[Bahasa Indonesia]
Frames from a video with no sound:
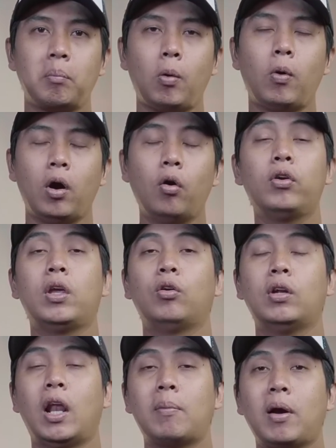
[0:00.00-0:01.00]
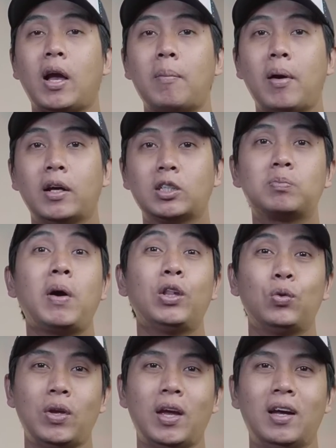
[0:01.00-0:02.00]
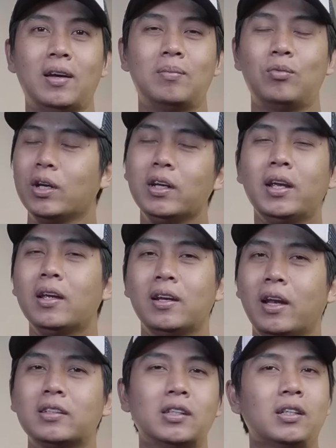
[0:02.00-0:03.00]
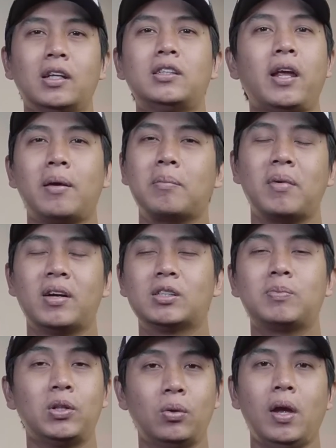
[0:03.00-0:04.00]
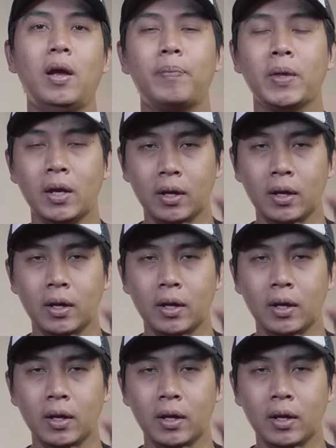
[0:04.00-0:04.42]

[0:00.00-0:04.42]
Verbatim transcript: bawah oh ya udah lama nggak bahas sepatu ya mungkin deh next next next deh bahas sepatu ya